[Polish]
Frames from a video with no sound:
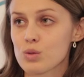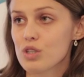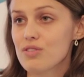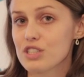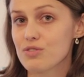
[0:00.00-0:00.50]

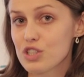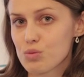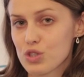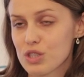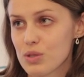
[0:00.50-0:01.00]
Budować
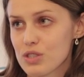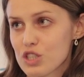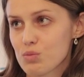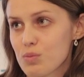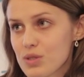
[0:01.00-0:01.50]
więź możemy
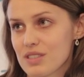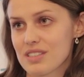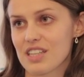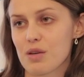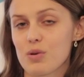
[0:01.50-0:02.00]
też
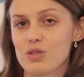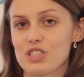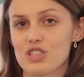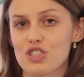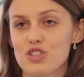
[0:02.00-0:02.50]
poprzez takie
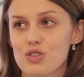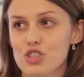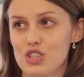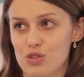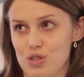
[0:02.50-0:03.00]
proste
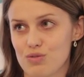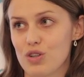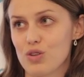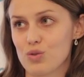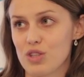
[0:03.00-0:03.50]
czynności, które
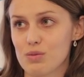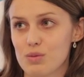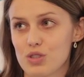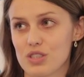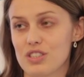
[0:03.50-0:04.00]

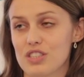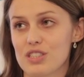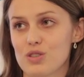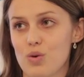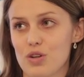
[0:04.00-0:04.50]
wykonujemy przy
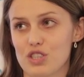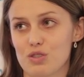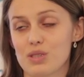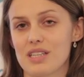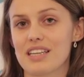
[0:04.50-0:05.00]
dziecku,
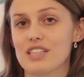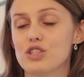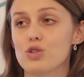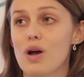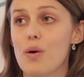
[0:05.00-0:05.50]
chociażby takie
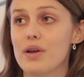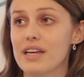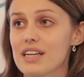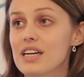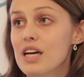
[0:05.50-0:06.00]
rytuały
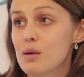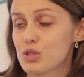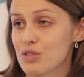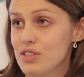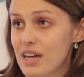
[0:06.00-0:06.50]
jak
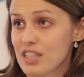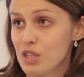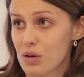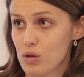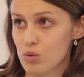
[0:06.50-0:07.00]

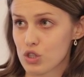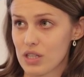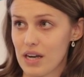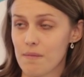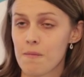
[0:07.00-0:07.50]
przewijanie
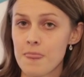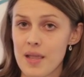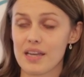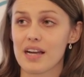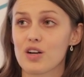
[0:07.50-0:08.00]
maluszka,
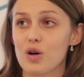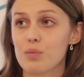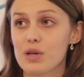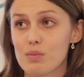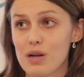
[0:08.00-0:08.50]
jak
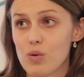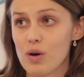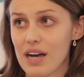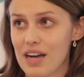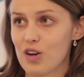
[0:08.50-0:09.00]
kąpiel
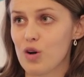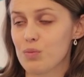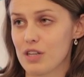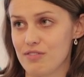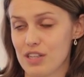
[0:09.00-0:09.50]
malucha,
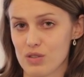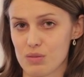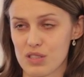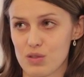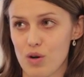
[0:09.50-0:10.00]
kąpiel
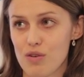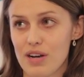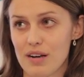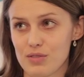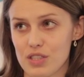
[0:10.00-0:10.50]

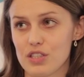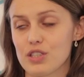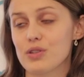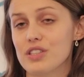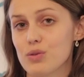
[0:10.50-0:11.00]
wielozmysłowa, wtedy
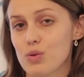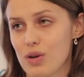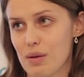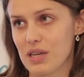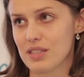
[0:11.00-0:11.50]
kiedy
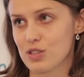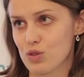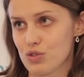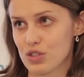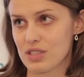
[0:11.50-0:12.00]
uruchamiane
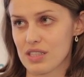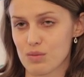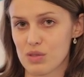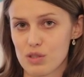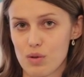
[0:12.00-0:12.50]
są wszystkie
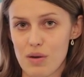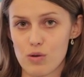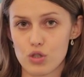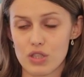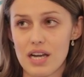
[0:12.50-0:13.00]
zmysły
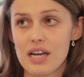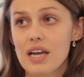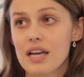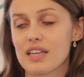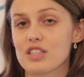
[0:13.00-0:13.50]
maluszka,
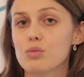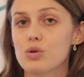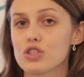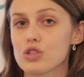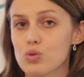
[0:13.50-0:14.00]
kiedy
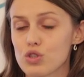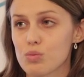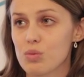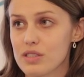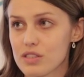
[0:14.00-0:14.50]
może
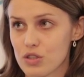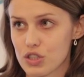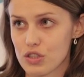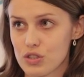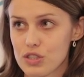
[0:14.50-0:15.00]
czuć
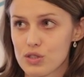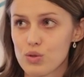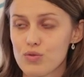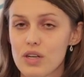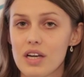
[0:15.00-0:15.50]
bliskość
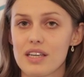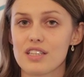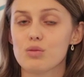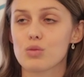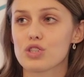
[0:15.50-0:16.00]
rodziców,
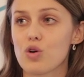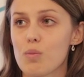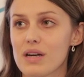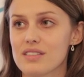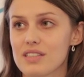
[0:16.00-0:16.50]
kiedy może
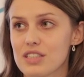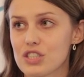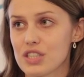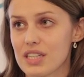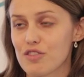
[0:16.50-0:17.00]

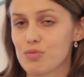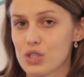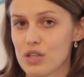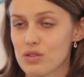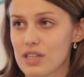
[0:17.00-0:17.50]
umacniać się w
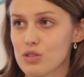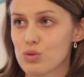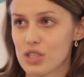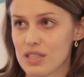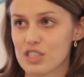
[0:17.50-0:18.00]

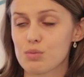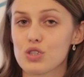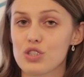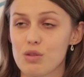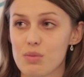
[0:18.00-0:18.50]
przekonaniu, że jest
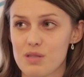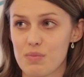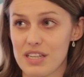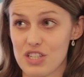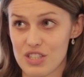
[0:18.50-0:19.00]
przy nich
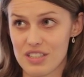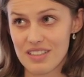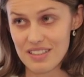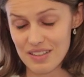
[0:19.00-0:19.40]
bezpieczny.